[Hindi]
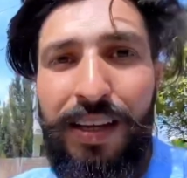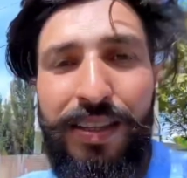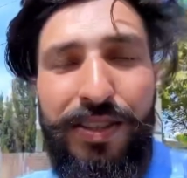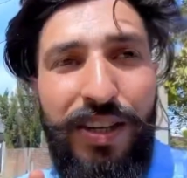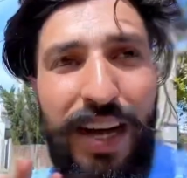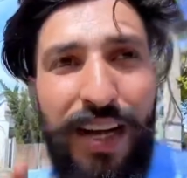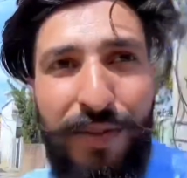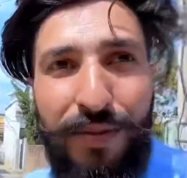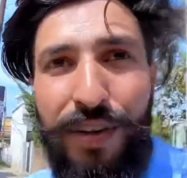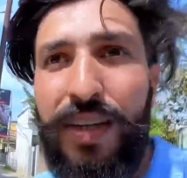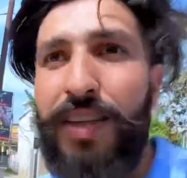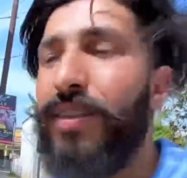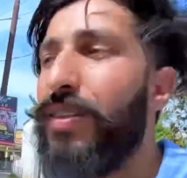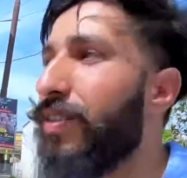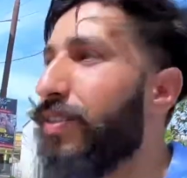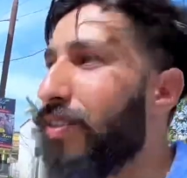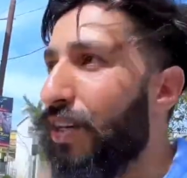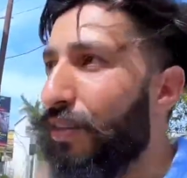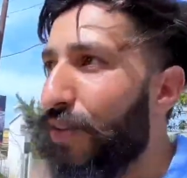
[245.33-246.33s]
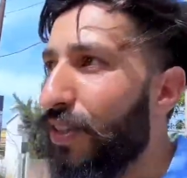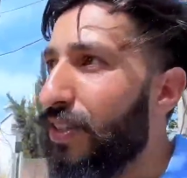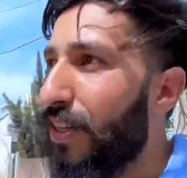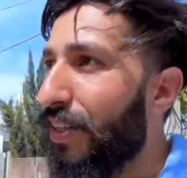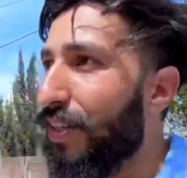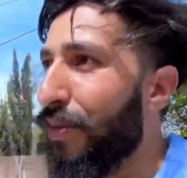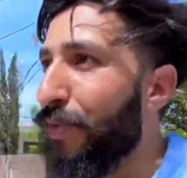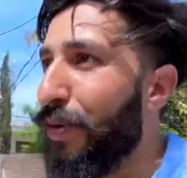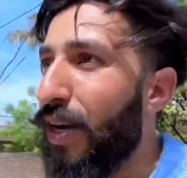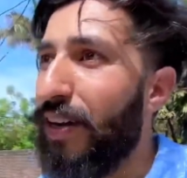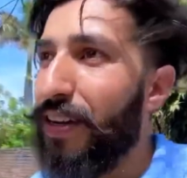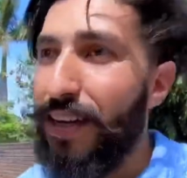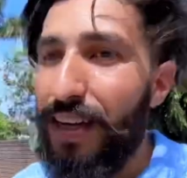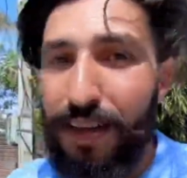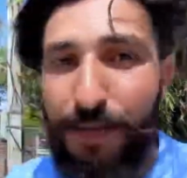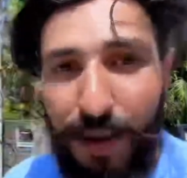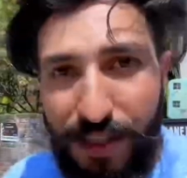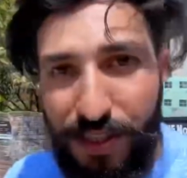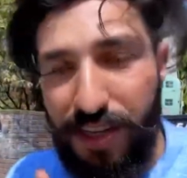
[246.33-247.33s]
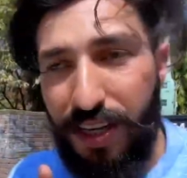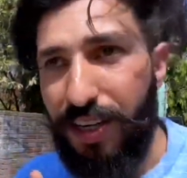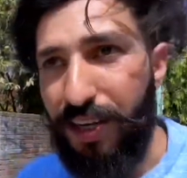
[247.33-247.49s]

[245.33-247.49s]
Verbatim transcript: जैनवन सर्विस सेंटर पे आके एक बार चेक